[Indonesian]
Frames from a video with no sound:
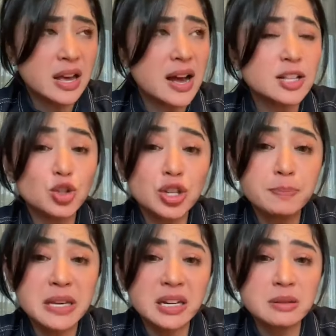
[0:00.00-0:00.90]
ya kan
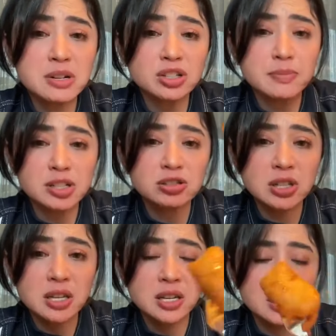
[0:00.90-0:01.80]
cuci piring
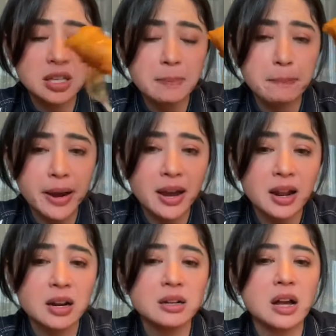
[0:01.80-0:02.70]
bersih-bersih
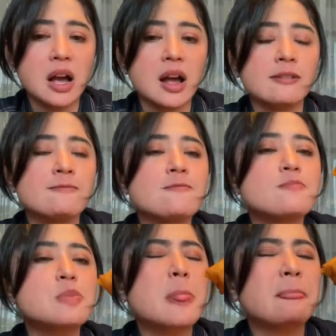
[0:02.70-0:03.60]
ngepel nah,
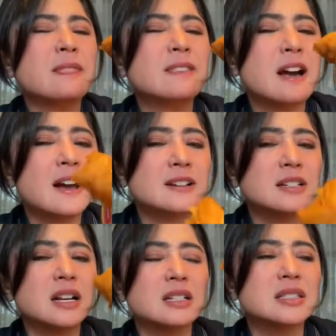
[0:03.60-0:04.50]

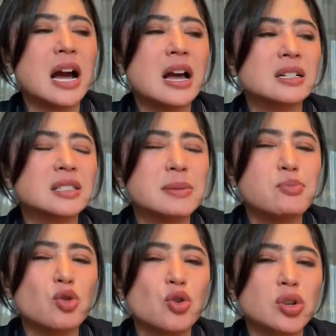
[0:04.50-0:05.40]
jangan jangan
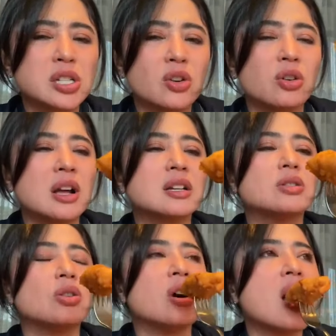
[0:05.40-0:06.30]
sibuk ngurusin orang
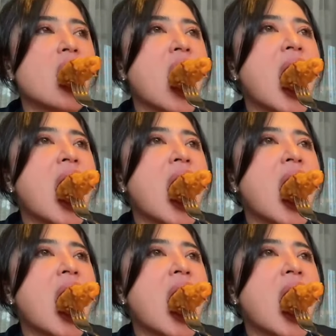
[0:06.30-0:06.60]
gitu loh